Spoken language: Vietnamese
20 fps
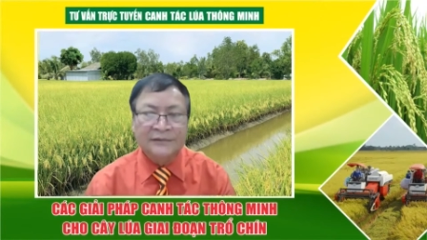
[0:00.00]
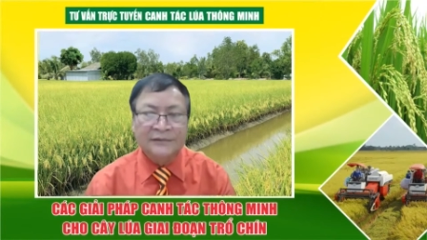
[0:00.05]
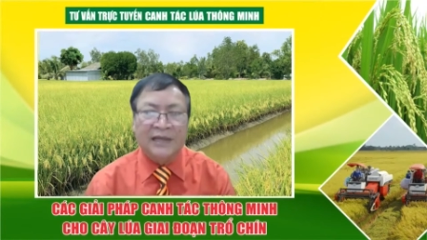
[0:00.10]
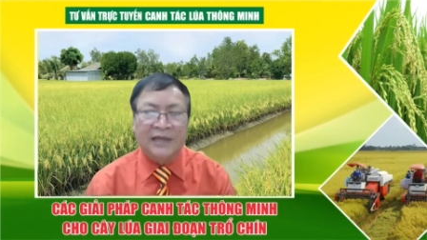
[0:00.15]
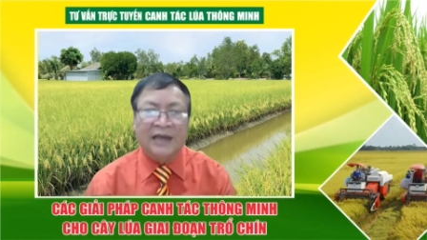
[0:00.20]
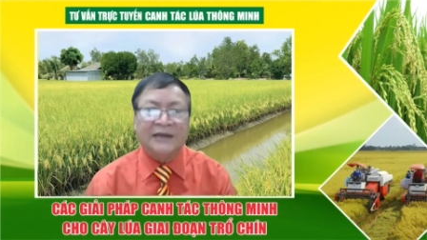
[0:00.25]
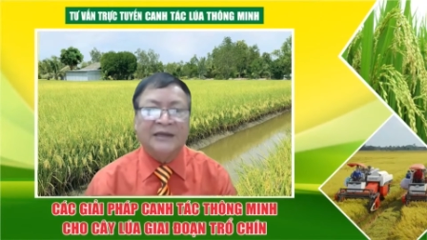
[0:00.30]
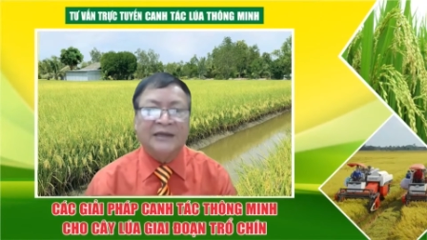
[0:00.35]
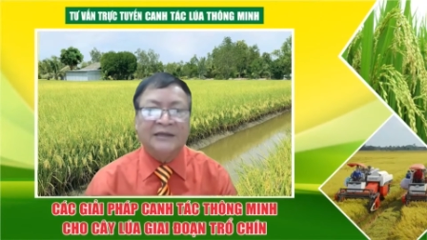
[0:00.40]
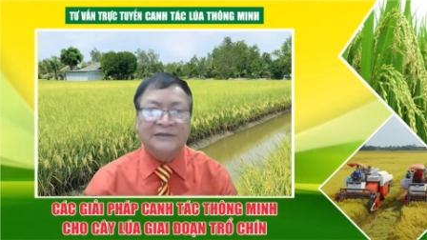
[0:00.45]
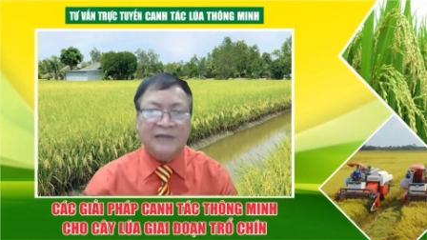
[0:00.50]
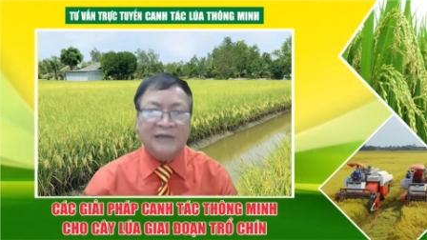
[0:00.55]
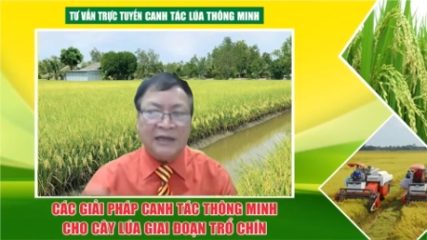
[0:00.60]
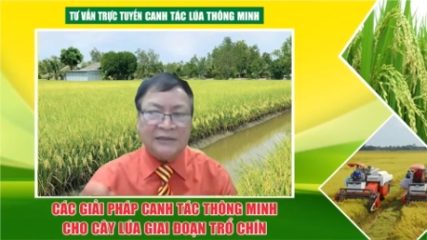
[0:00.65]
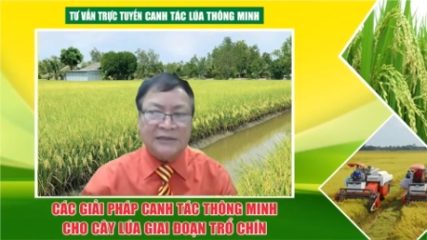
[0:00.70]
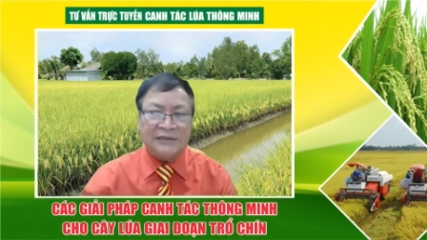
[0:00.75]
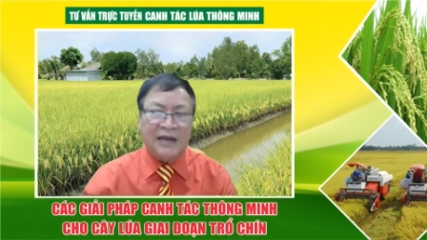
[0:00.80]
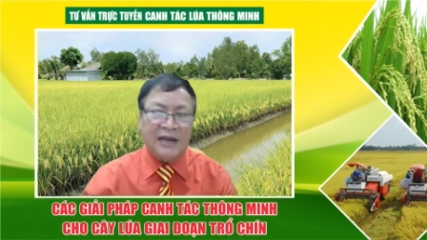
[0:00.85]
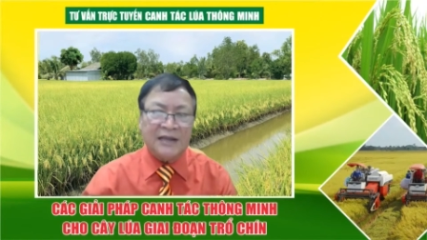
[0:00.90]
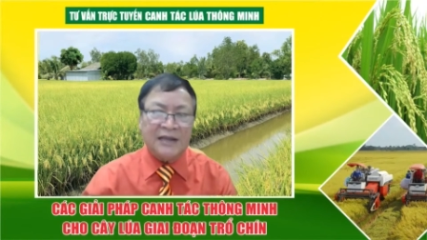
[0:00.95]
và khi
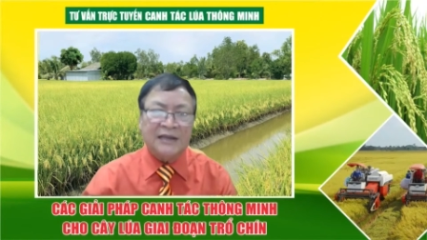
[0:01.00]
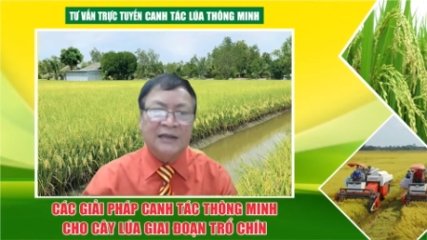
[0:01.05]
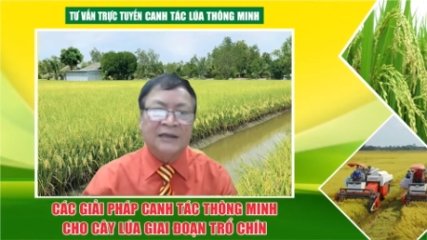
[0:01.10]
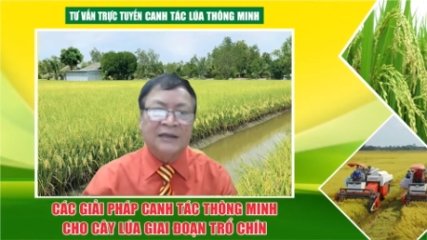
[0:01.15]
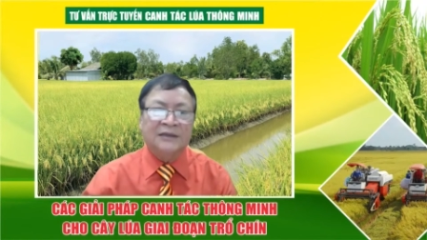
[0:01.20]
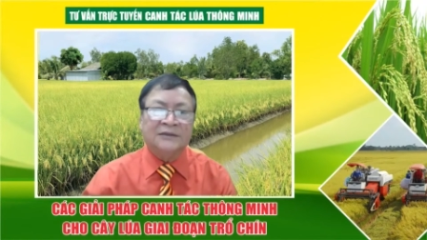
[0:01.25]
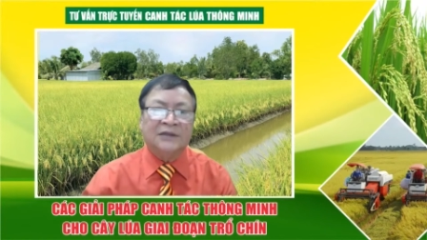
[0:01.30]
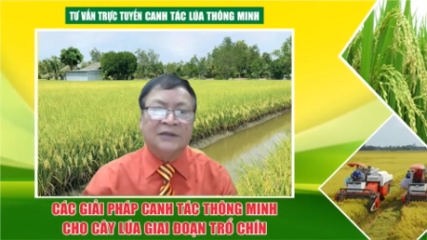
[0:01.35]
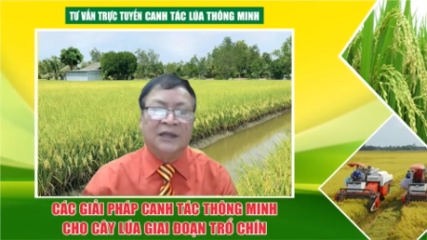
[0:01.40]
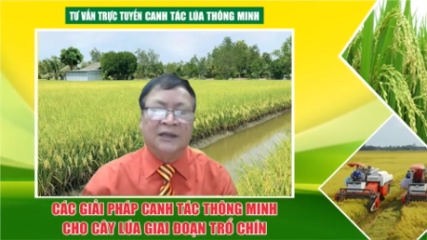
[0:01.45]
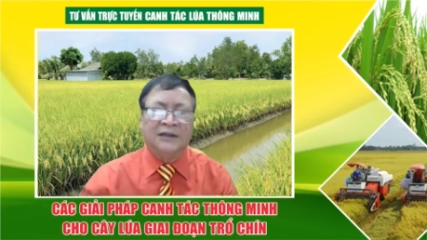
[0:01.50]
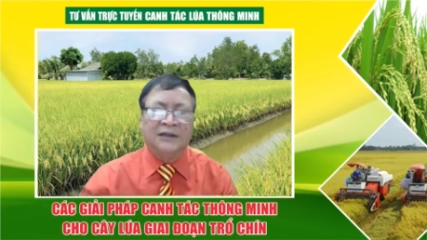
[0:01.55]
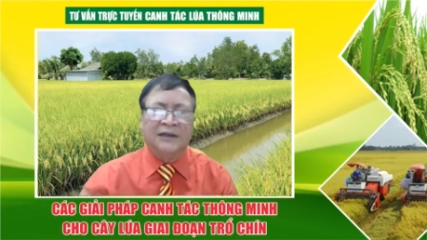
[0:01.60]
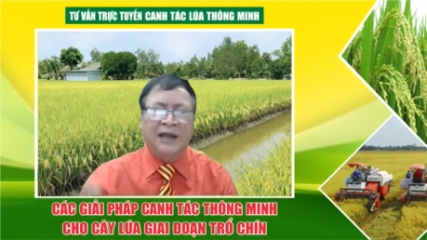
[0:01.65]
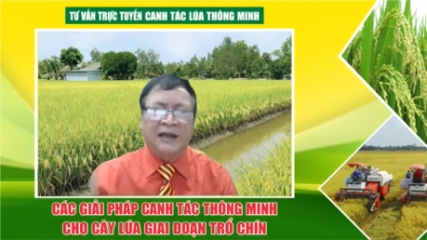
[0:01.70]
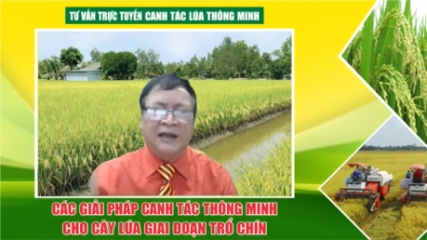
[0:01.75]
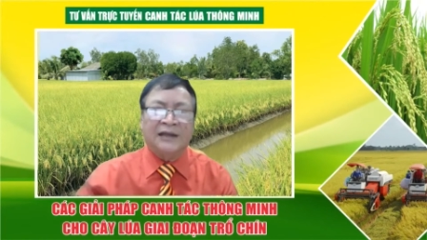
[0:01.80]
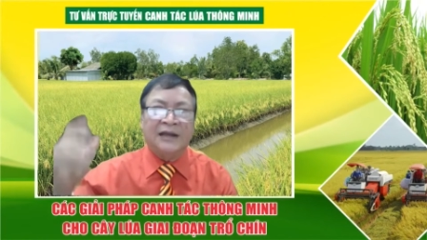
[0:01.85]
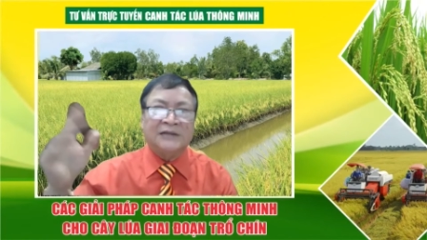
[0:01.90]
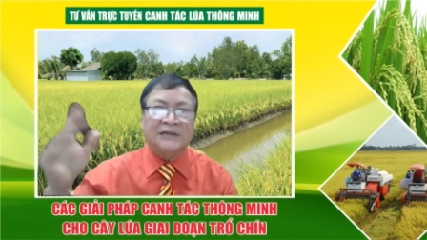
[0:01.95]
cắt ra thì
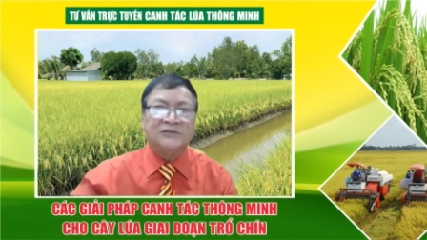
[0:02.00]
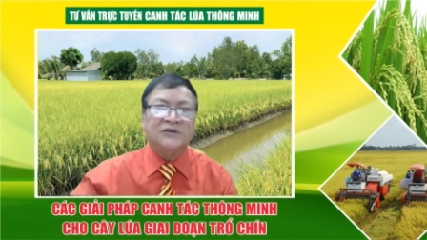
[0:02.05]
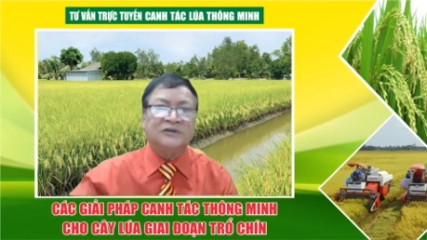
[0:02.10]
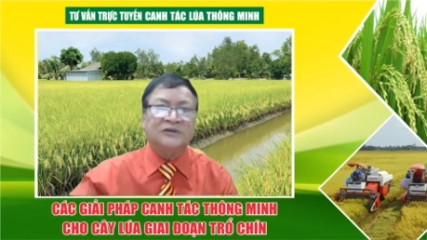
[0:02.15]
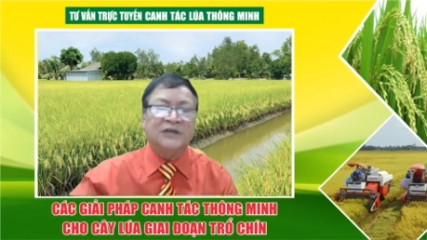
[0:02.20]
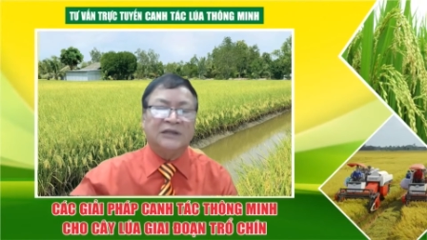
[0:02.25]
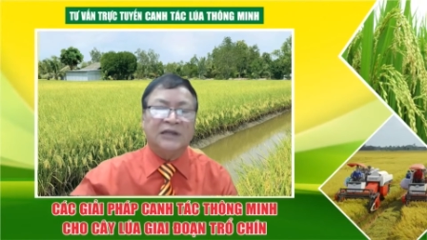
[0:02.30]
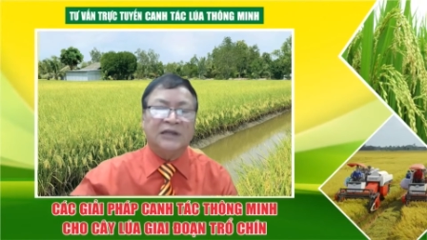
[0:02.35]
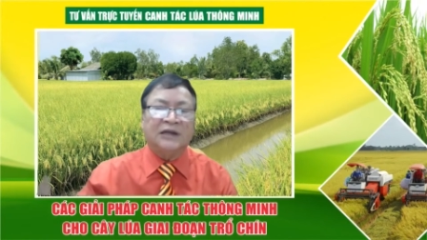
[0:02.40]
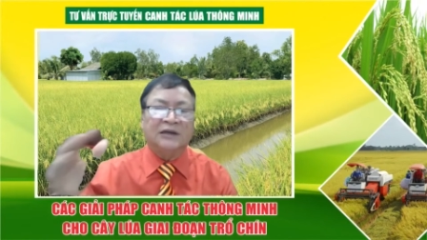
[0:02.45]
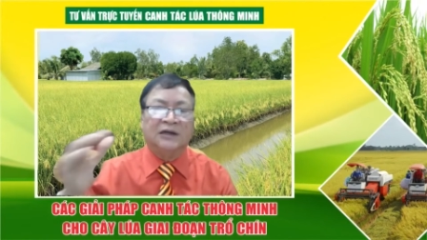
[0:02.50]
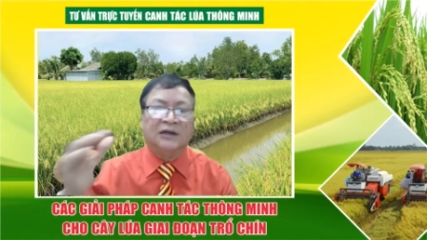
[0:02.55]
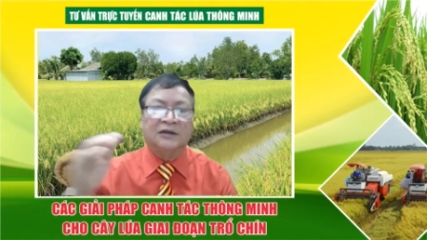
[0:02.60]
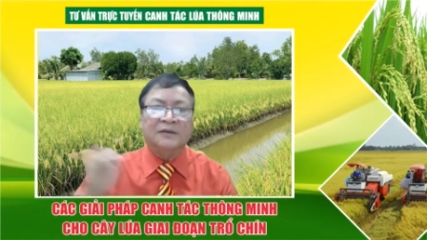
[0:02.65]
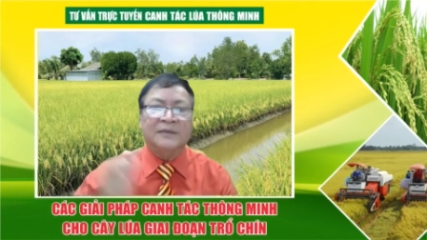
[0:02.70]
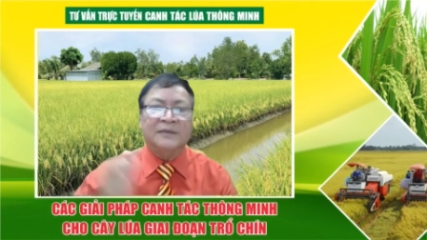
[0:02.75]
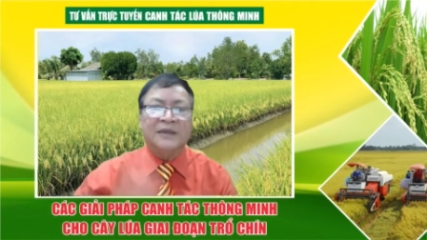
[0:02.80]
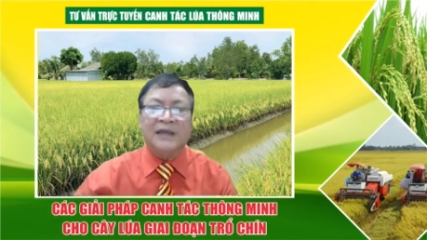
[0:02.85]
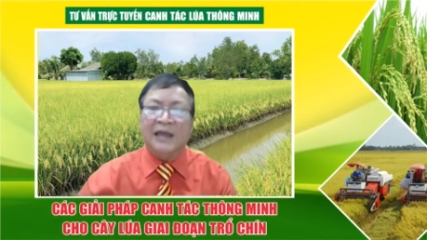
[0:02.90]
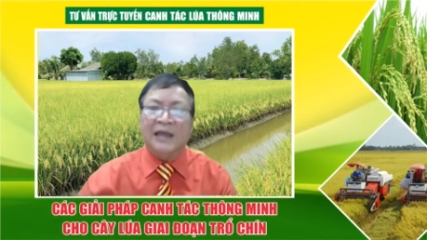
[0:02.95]
là năng suất và chất lượng
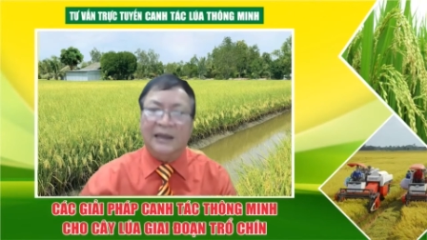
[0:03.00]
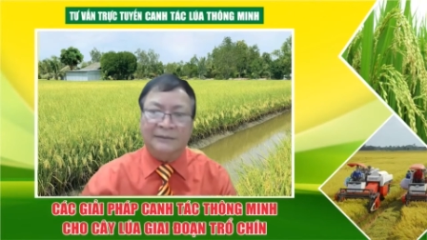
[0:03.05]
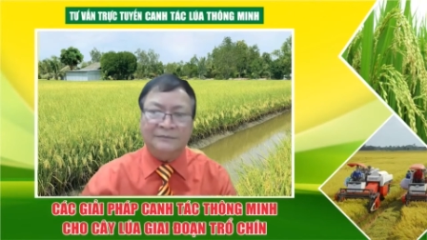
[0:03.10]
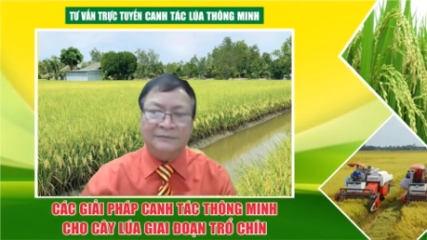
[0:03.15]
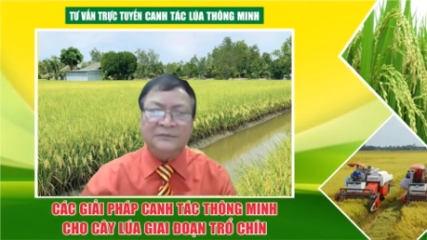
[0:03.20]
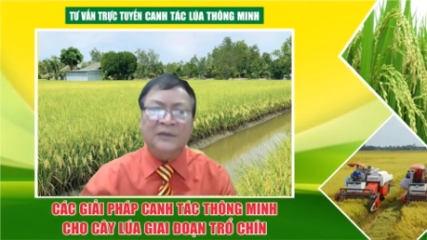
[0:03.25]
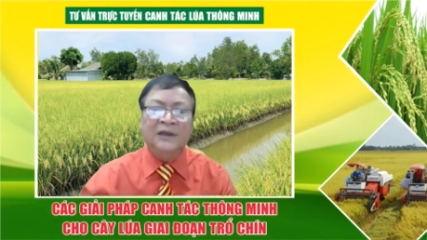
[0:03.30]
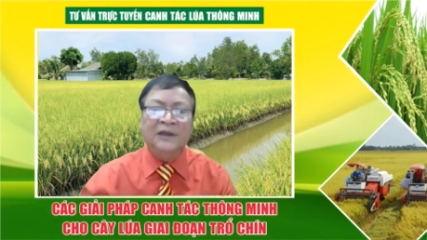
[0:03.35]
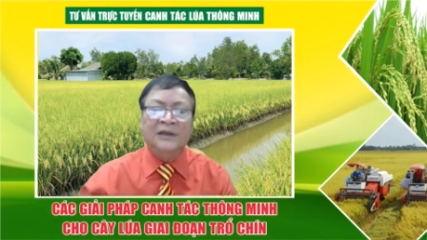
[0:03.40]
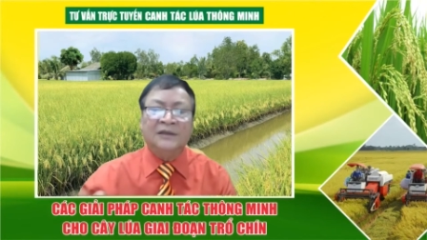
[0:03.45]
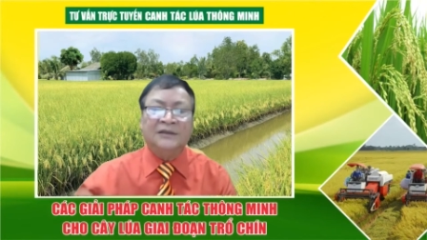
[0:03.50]
nó bị giảm